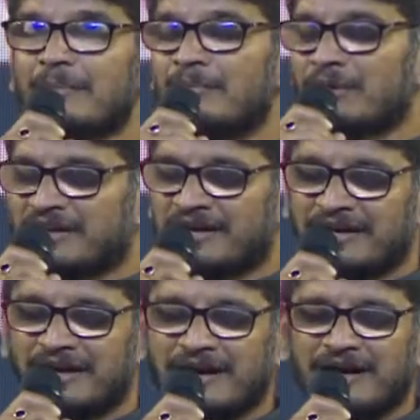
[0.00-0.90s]

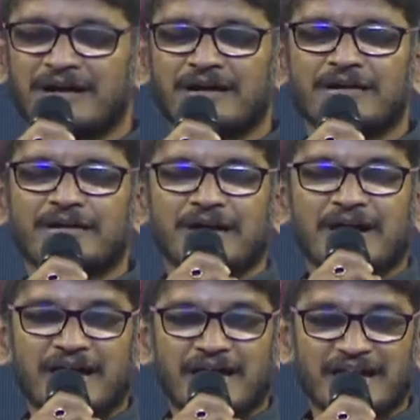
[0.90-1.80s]
ముఖ్యంగా
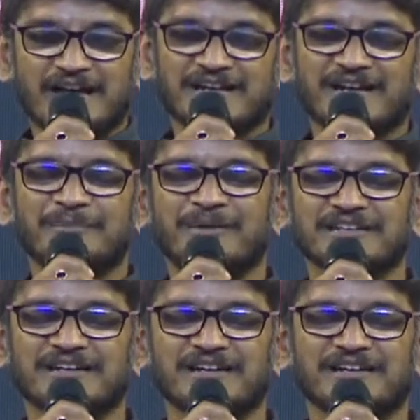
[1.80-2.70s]
ఏఆర్ రెహమాన్
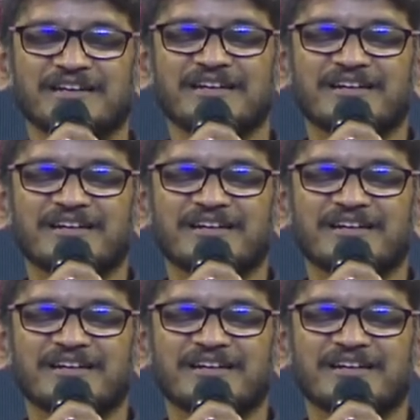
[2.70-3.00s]
గారికి